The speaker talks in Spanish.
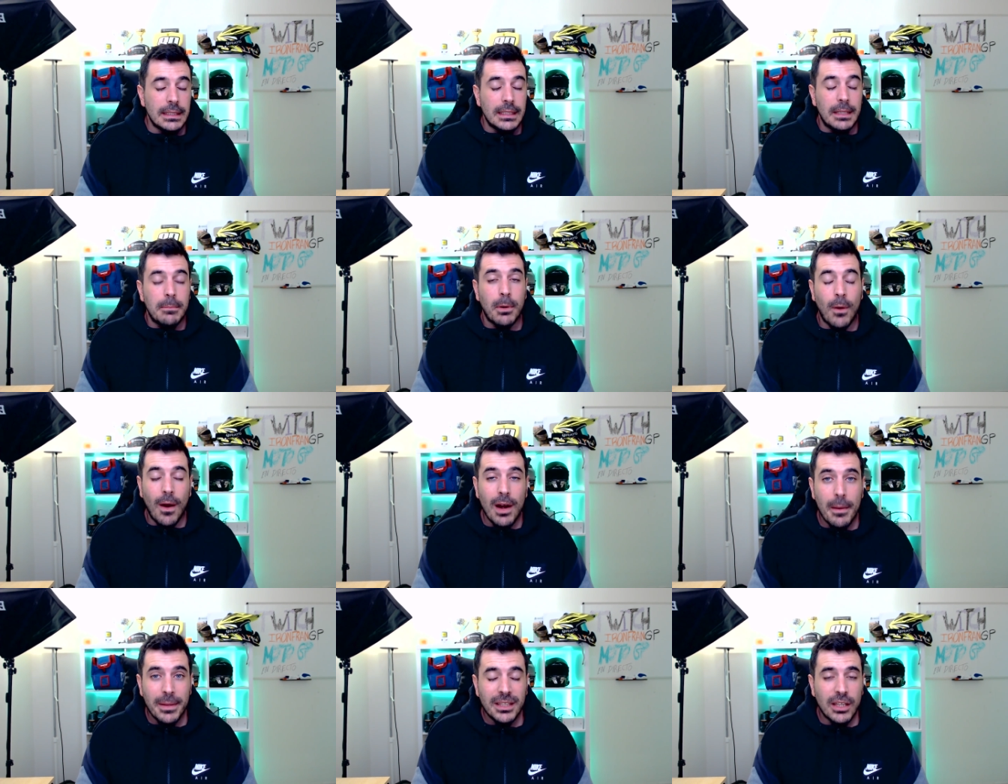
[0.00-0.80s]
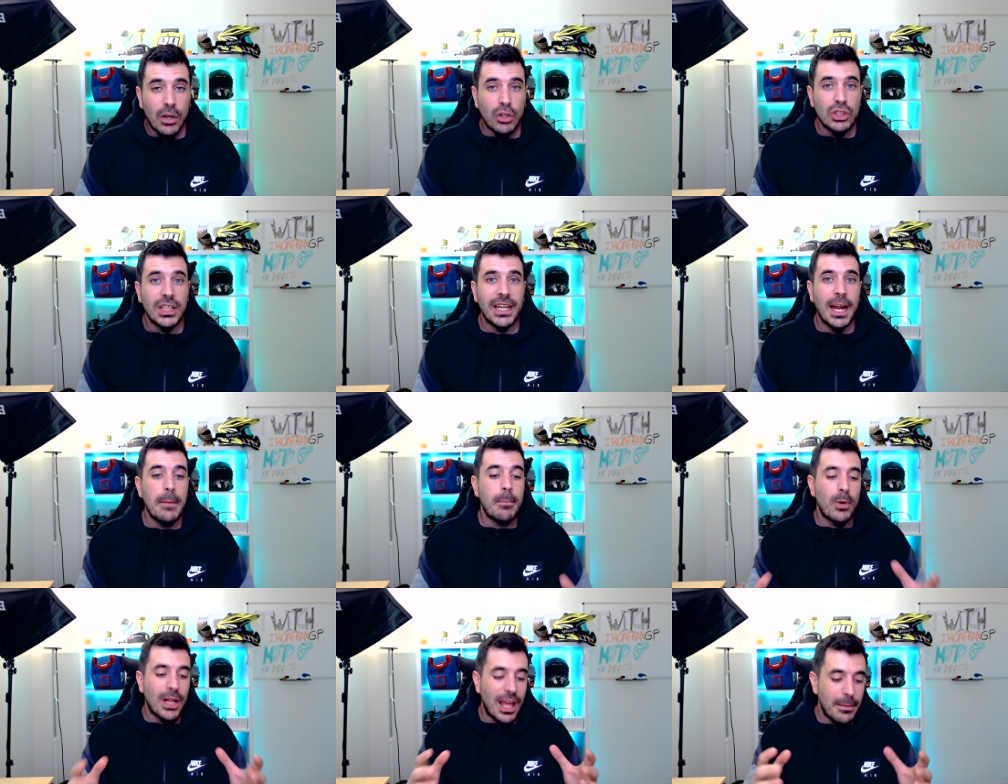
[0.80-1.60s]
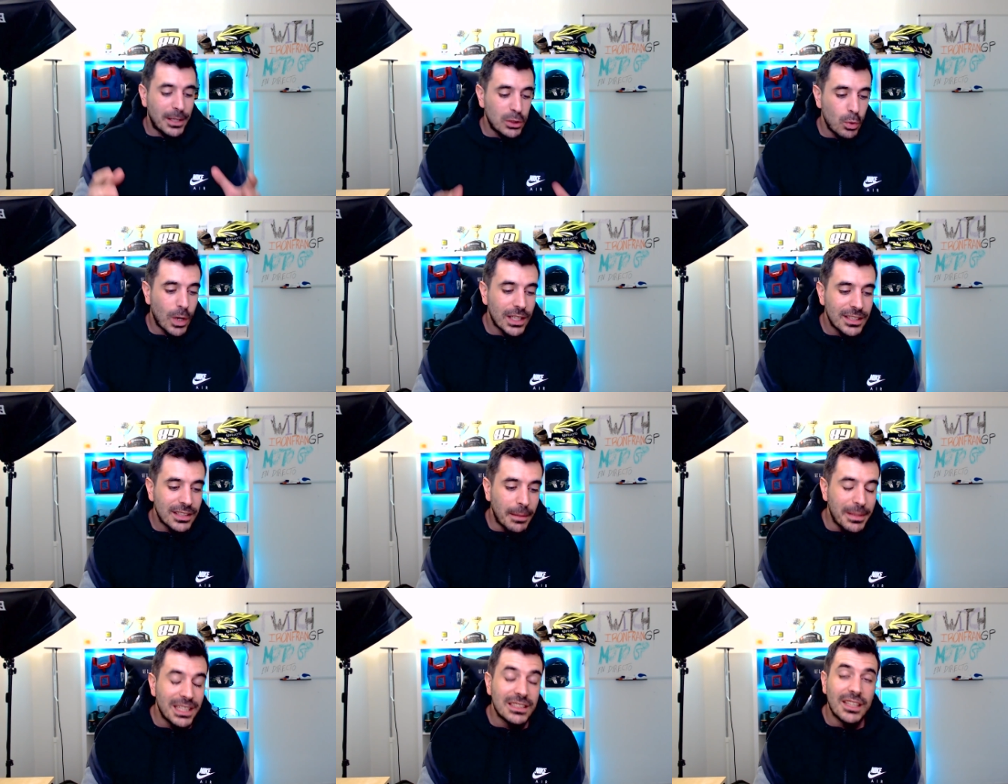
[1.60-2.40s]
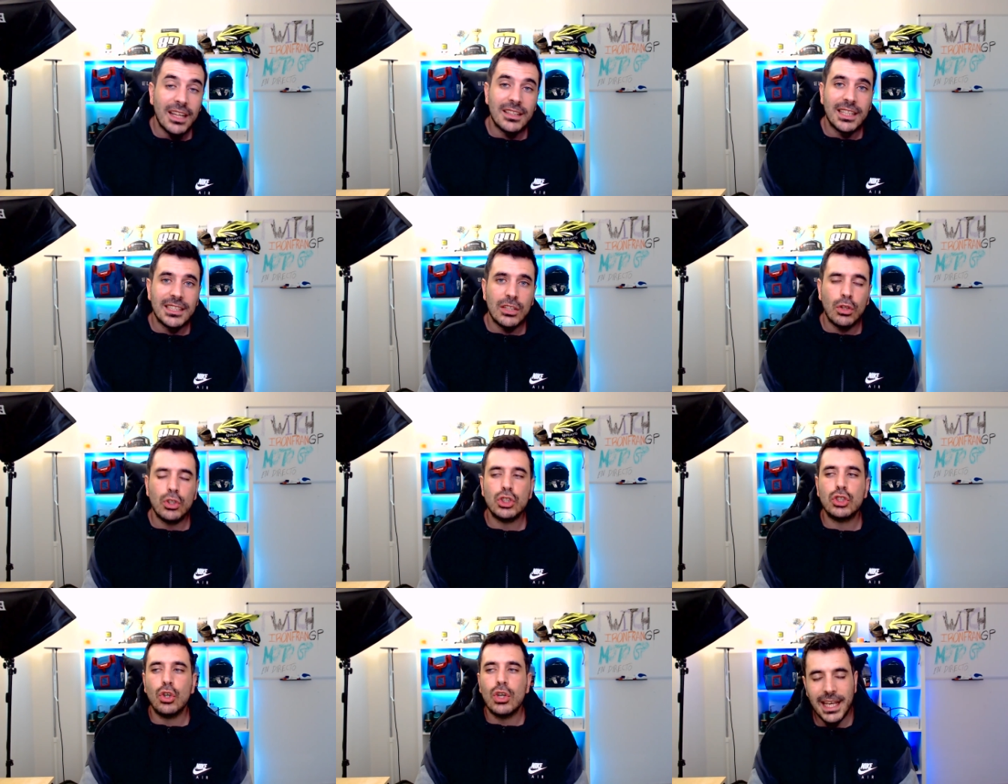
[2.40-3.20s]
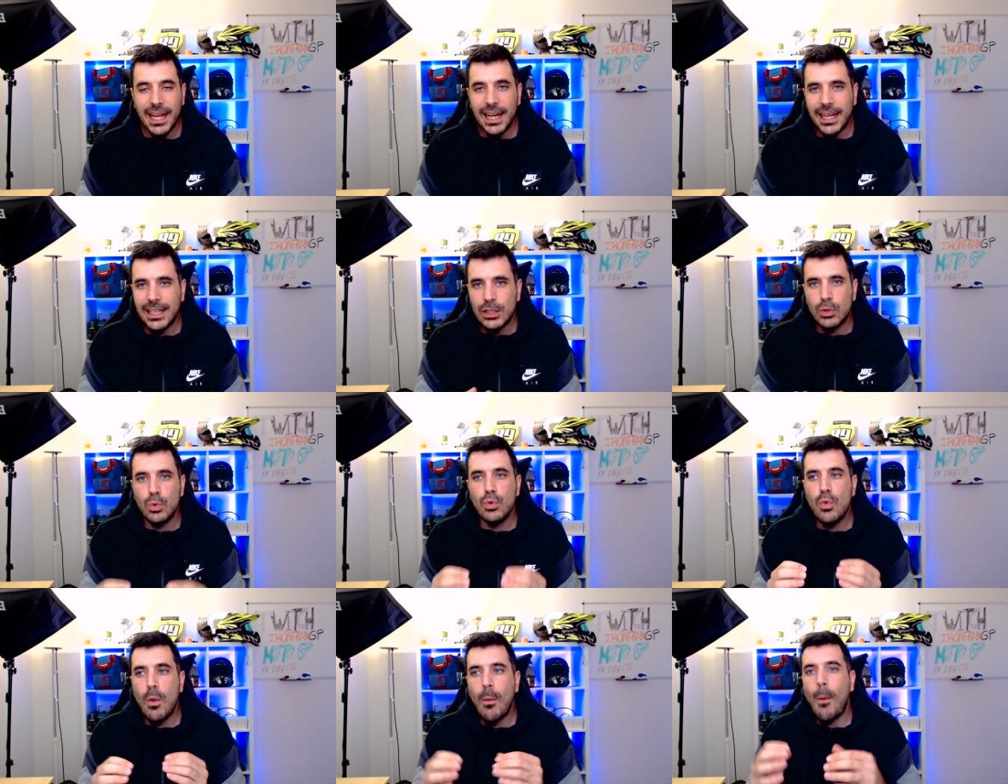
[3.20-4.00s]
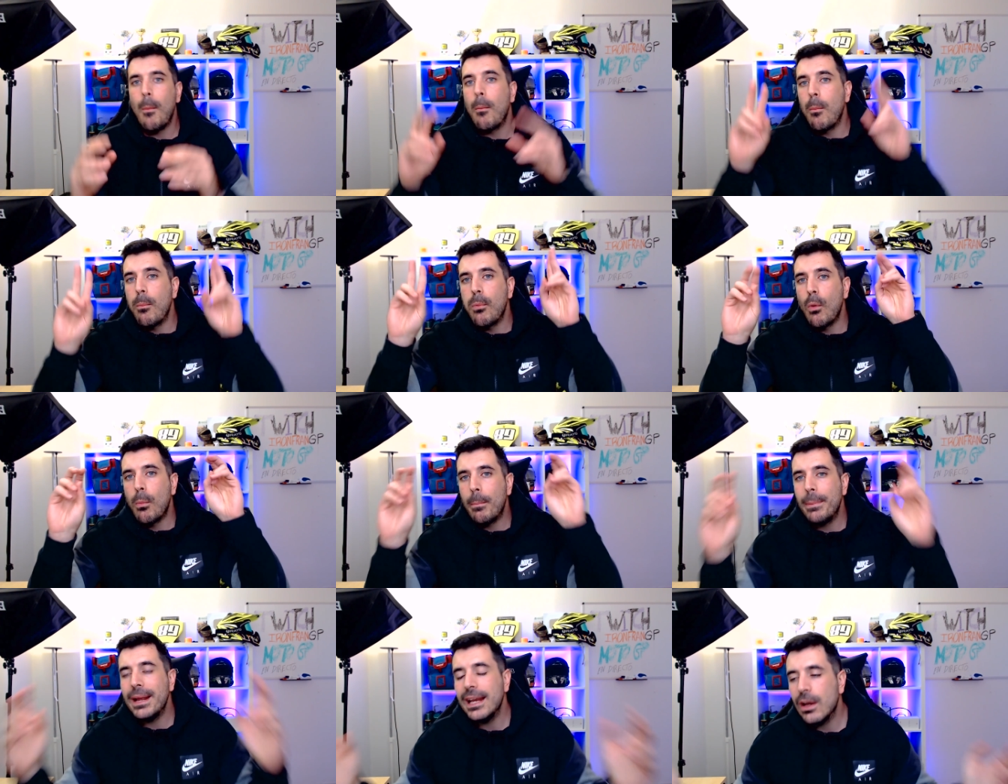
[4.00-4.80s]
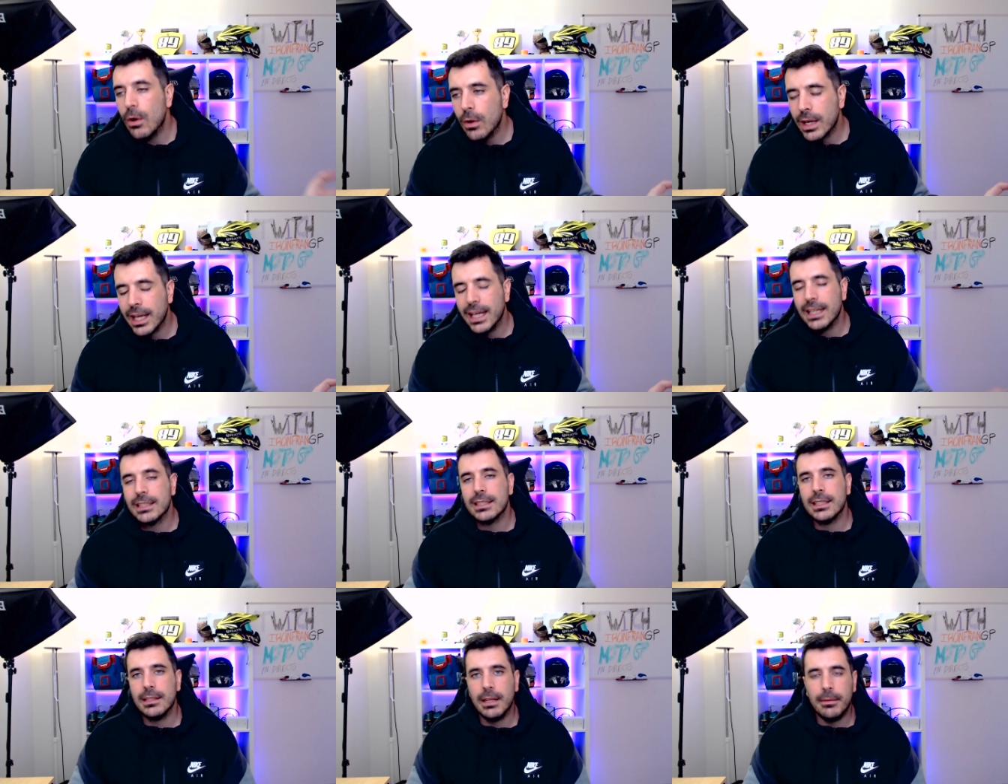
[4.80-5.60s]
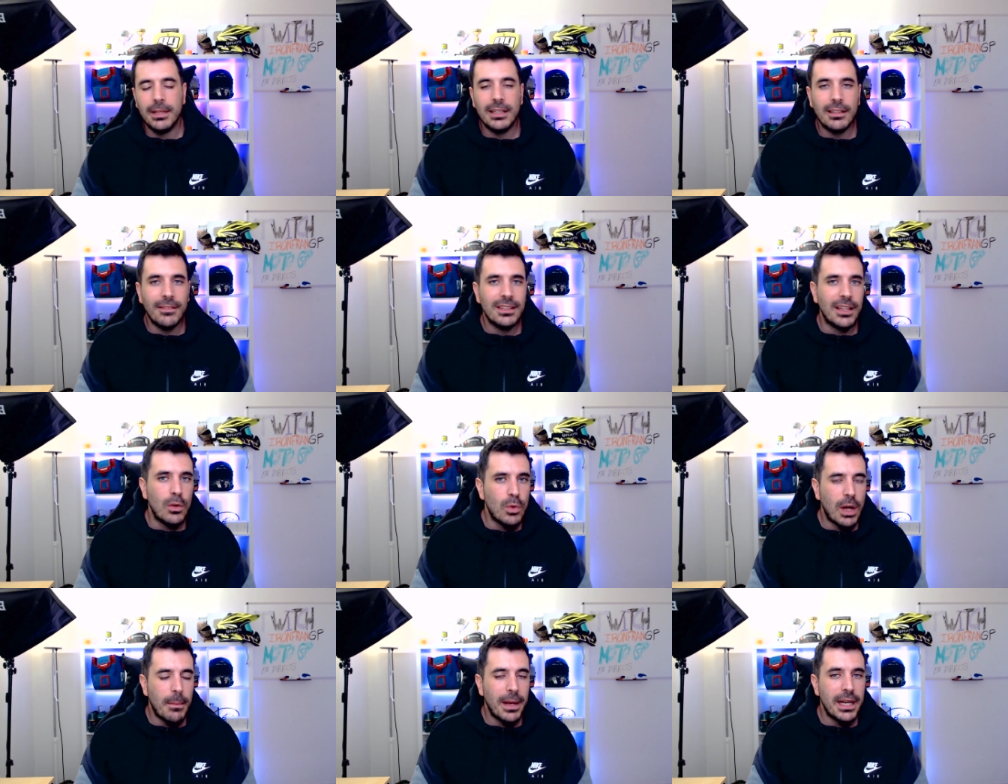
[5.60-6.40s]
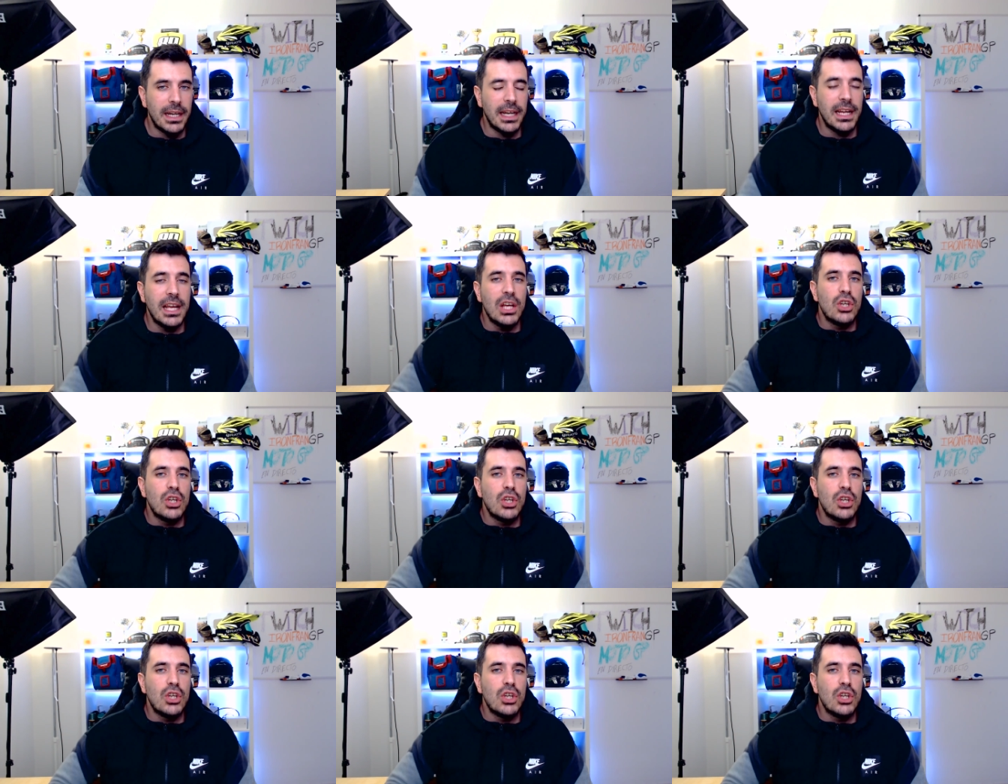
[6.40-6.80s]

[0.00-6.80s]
Probablemente lo conseguirán porque además Ducati también está detrás de todo esto, quiere que su nuevo pupilo, que es evidentemente Luca Marini,